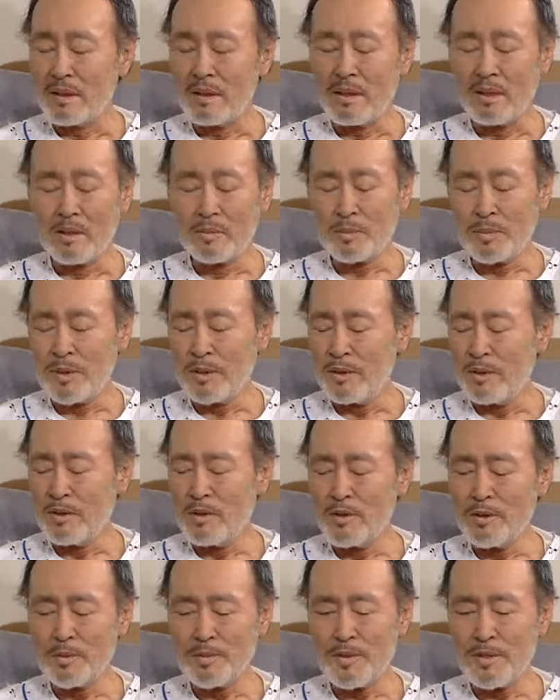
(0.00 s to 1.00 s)
다
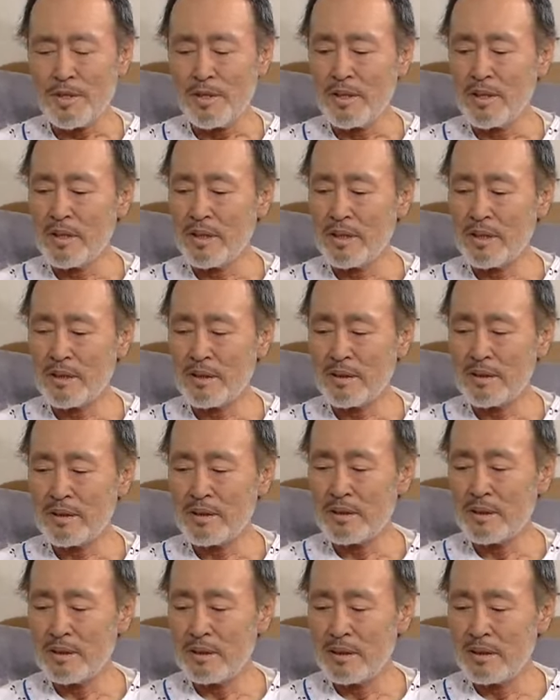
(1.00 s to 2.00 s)
필요 없어.
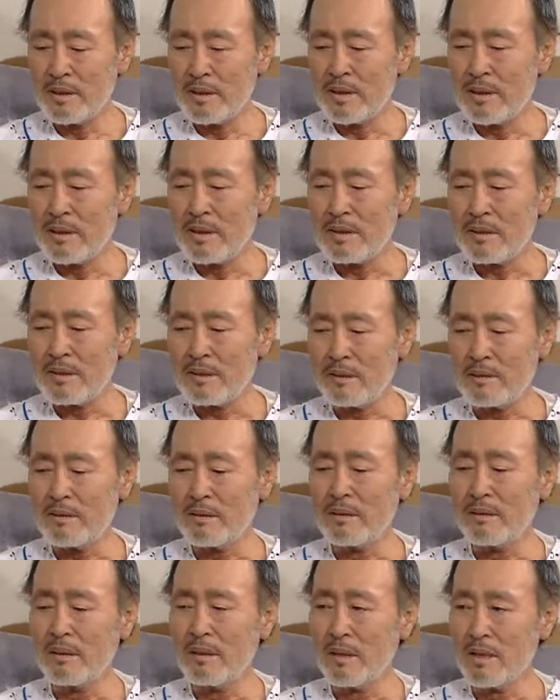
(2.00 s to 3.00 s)

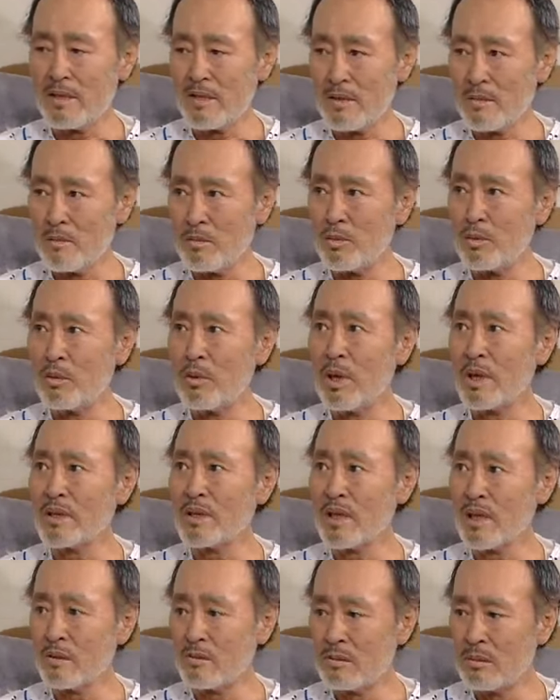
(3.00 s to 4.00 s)
그런 걸 해서 뭐
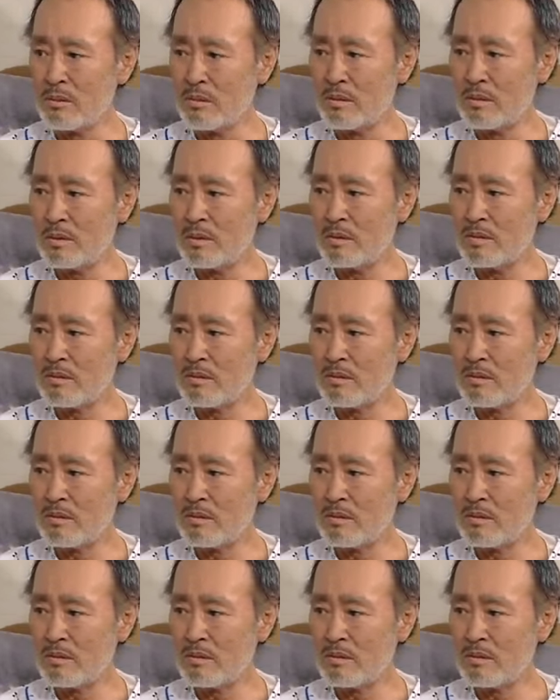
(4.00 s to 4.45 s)
한다고.